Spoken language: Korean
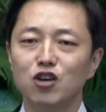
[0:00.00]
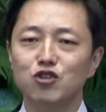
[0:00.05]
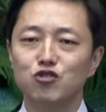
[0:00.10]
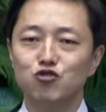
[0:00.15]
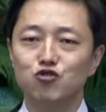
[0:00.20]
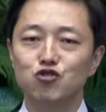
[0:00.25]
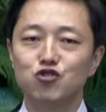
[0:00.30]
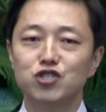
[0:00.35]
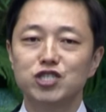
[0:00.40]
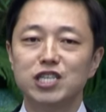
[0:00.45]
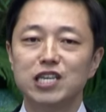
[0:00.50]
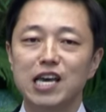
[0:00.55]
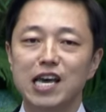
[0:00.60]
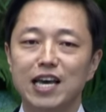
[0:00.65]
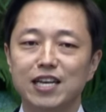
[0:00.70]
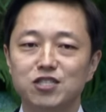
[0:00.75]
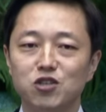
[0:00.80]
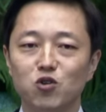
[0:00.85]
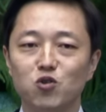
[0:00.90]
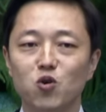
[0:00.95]
육체의
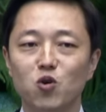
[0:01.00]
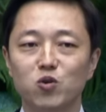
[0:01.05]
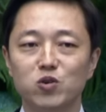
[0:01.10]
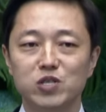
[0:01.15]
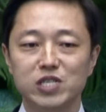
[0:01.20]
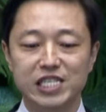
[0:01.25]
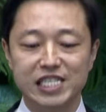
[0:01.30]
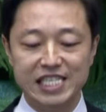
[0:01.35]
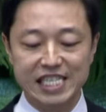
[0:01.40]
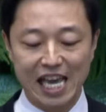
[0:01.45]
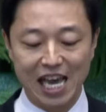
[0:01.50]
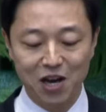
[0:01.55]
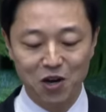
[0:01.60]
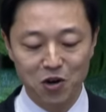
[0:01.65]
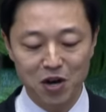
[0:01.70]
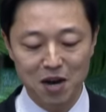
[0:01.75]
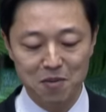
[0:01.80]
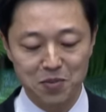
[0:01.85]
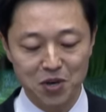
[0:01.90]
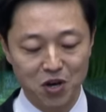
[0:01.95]
정욕을
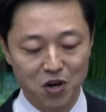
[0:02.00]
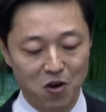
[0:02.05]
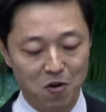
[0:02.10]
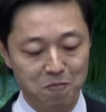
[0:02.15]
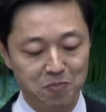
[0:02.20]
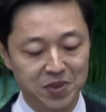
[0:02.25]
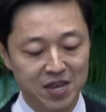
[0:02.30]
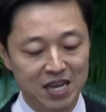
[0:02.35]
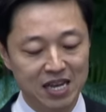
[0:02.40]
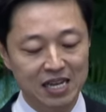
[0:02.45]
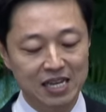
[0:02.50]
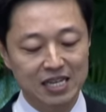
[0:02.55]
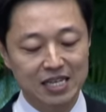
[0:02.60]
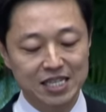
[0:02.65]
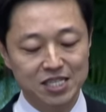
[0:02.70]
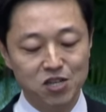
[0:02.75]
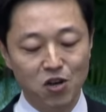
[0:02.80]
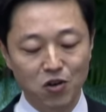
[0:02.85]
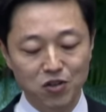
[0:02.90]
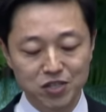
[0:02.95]
제어하며
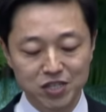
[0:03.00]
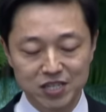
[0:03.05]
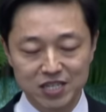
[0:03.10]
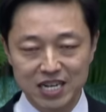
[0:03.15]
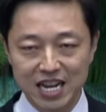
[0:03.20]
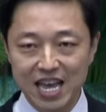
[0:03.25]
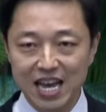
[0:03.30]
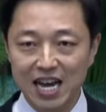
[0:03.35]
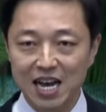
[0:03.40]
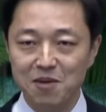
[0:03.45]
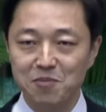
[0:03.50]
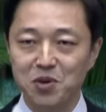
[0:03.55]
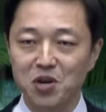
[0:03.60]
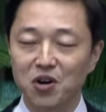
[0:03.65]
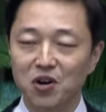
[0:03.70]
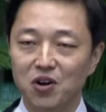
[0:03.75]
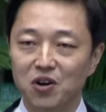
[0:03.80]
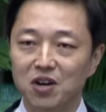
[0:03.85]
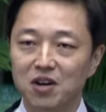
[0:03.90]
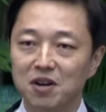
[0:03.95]
선을
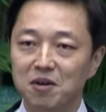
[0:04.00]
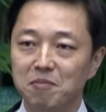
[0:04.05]
행하며